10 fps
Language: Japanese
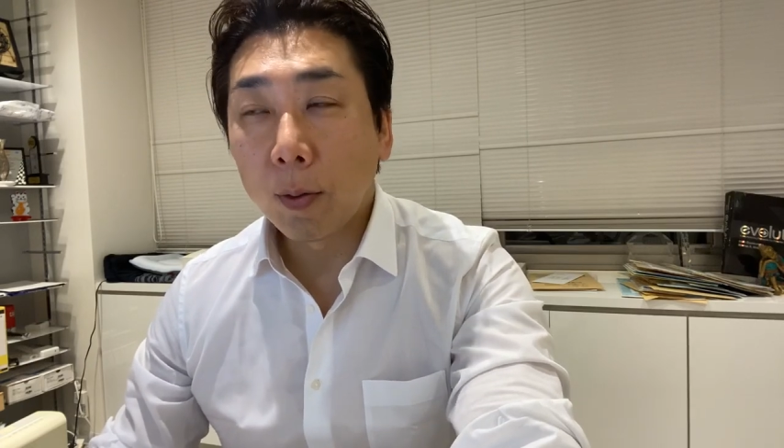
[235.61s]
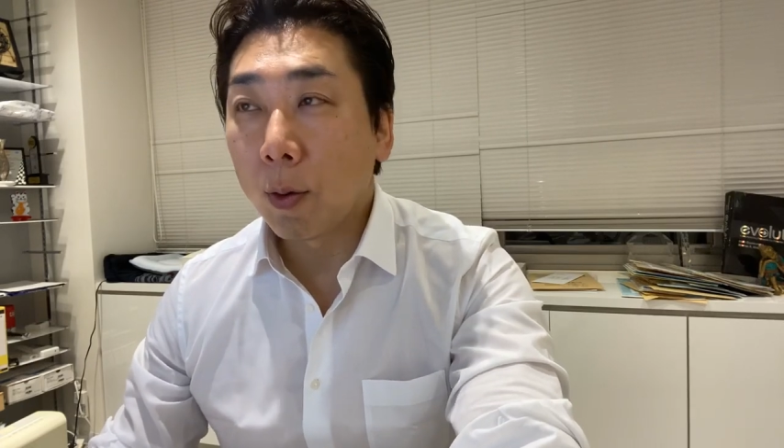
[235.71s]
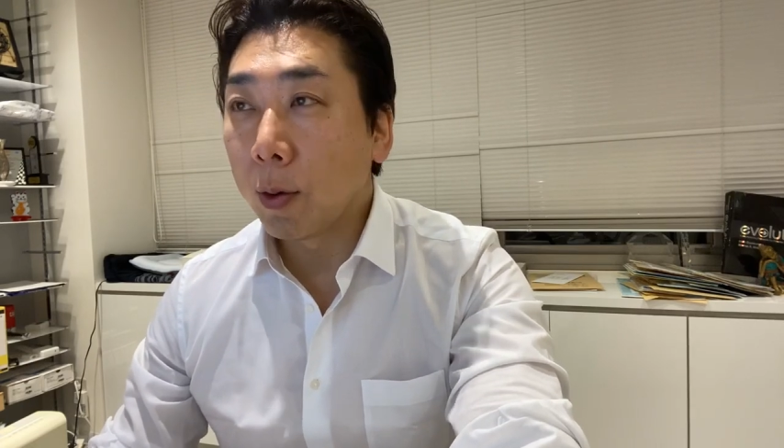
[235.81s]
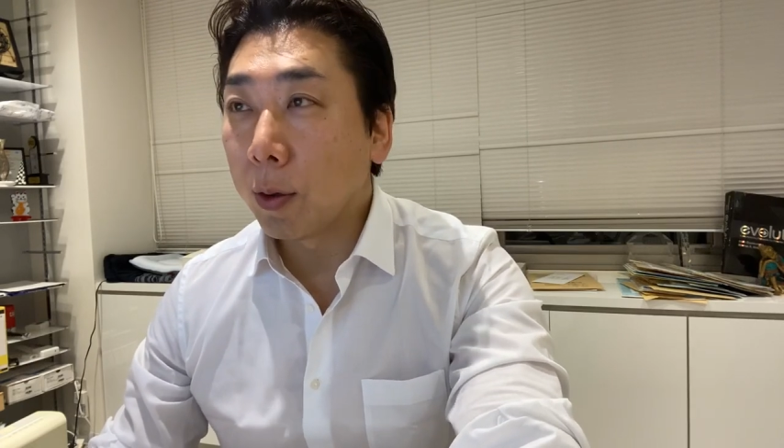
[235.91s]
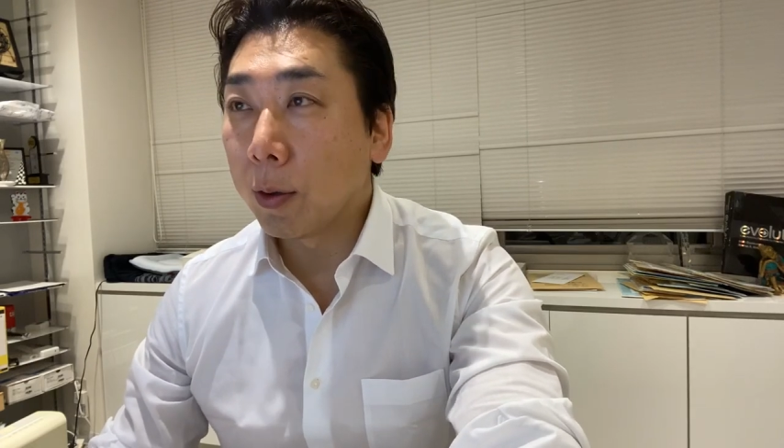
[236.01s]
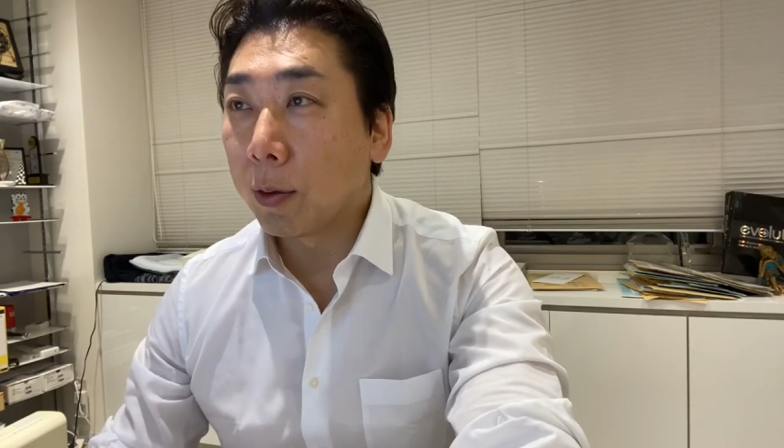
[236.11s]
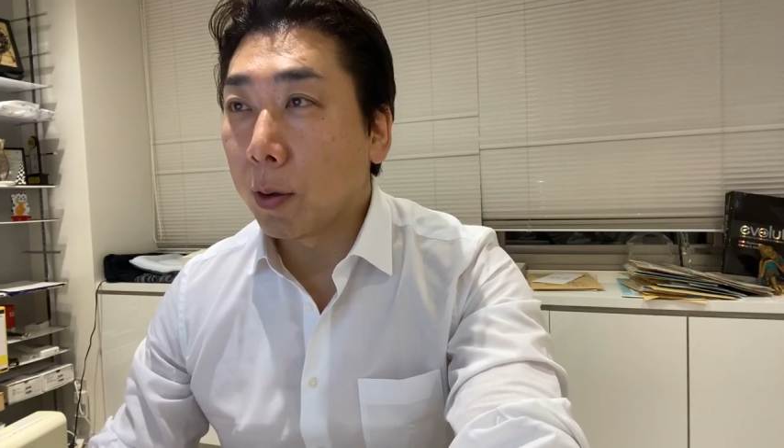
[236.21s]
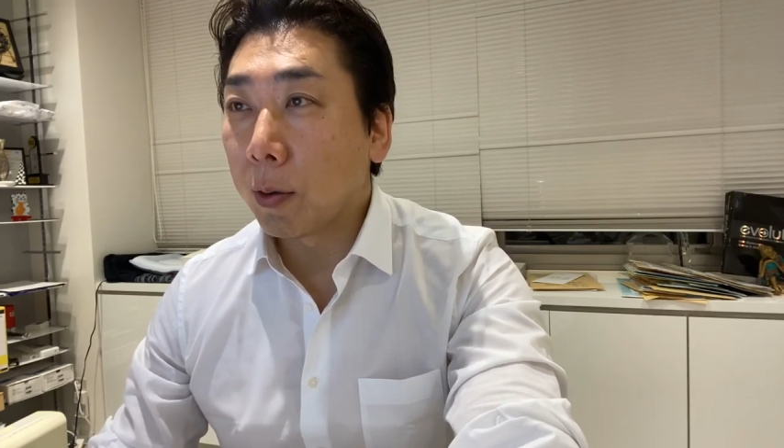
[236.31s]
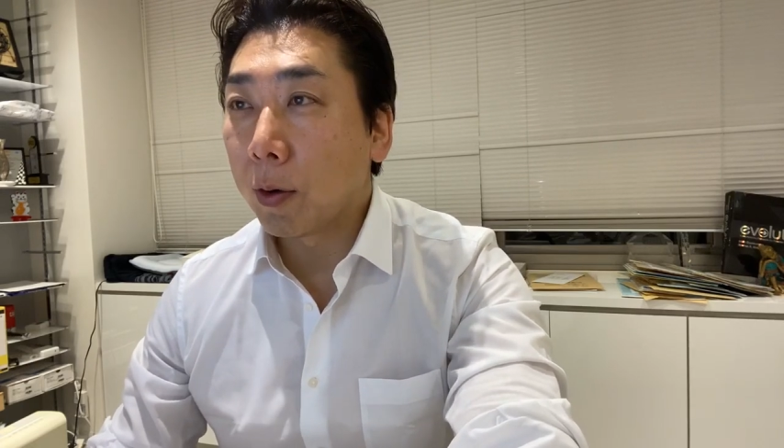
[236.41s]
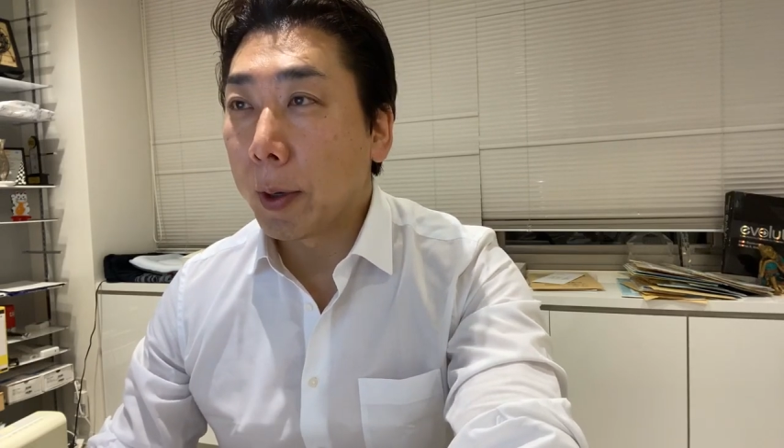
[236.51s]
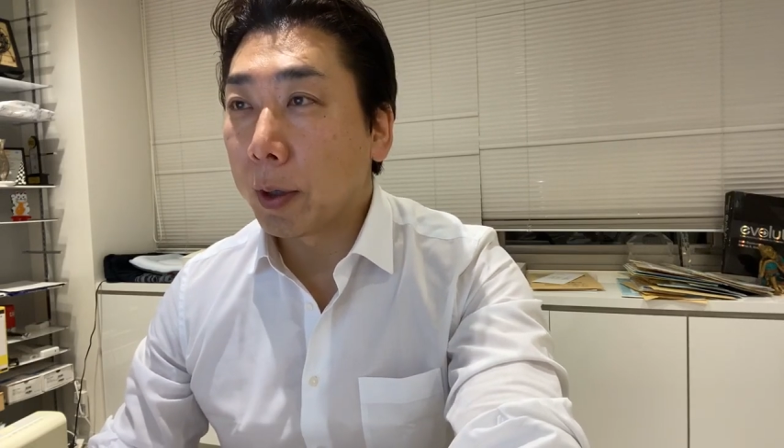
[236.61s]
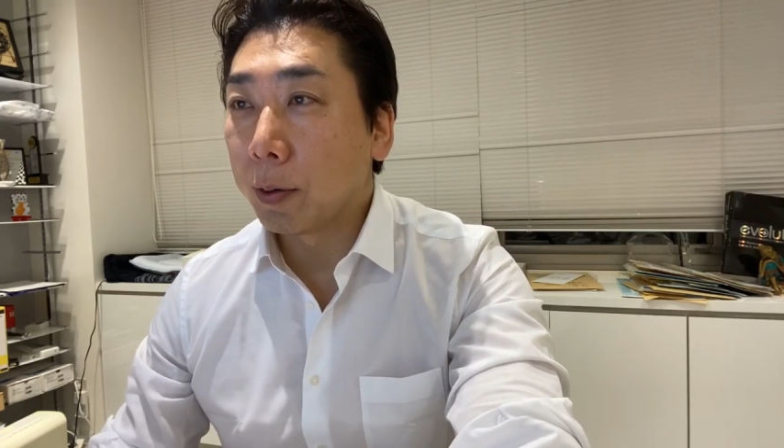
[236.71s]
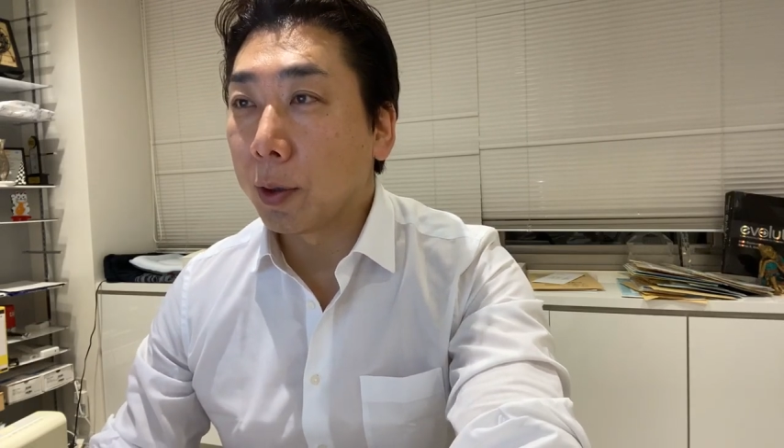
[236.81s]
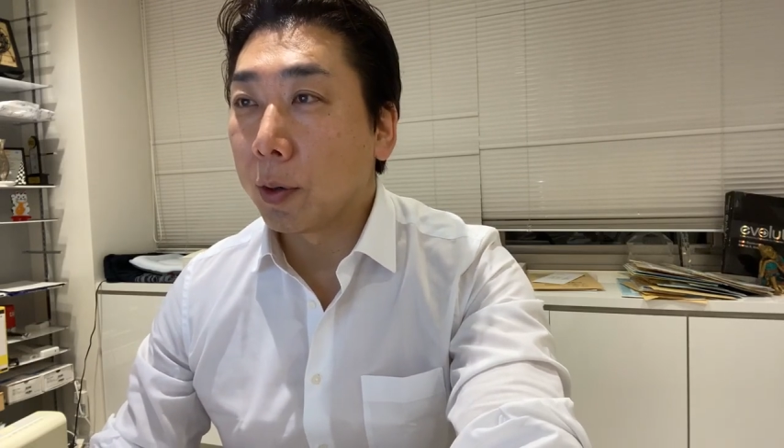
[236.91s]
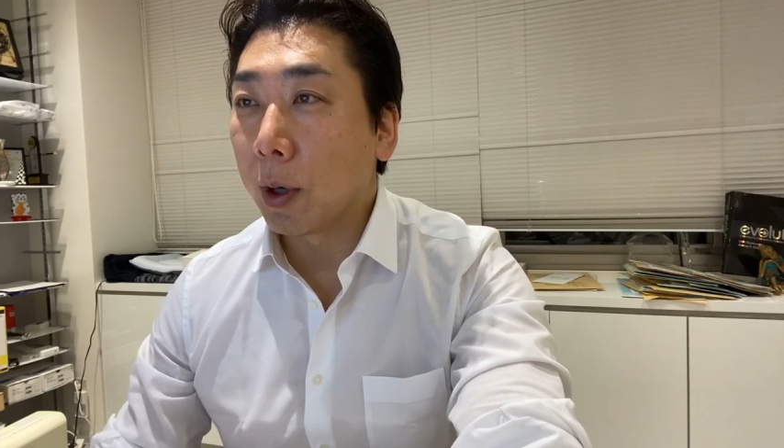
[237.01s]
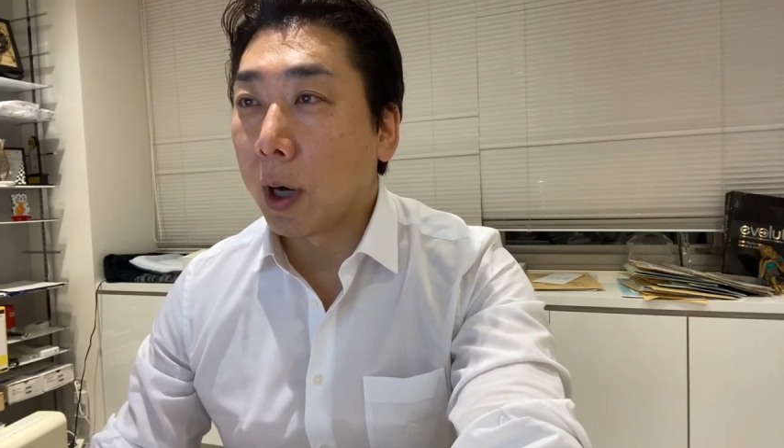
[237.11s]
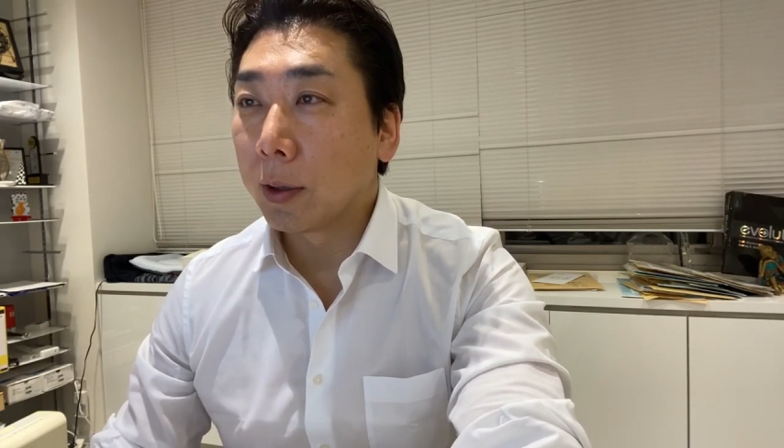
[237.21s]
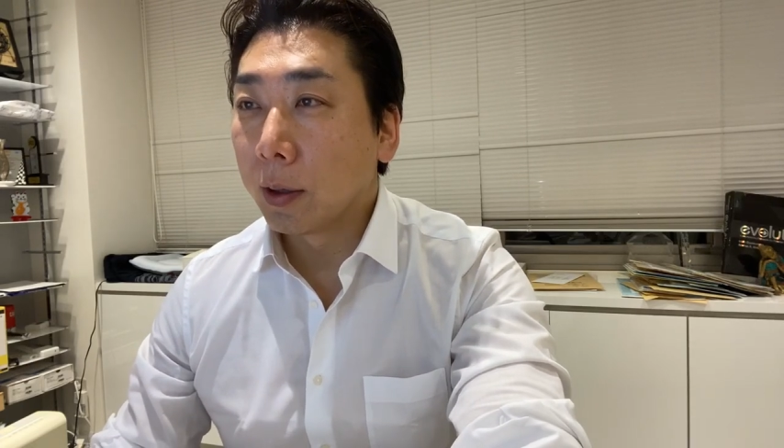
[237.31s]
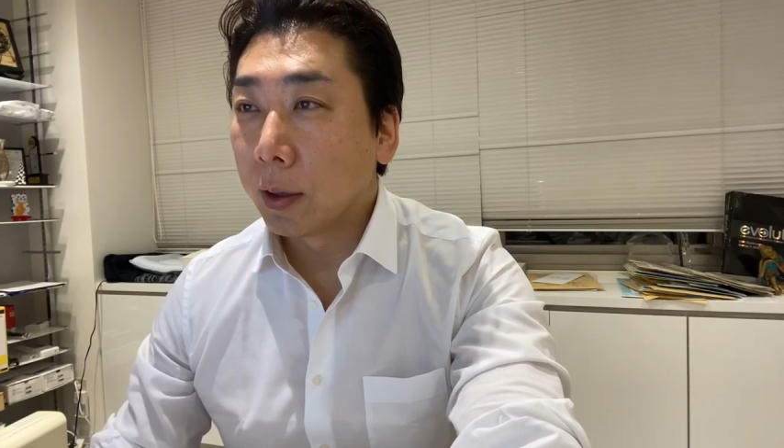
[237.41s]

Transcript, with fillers: こういうと困ってる時は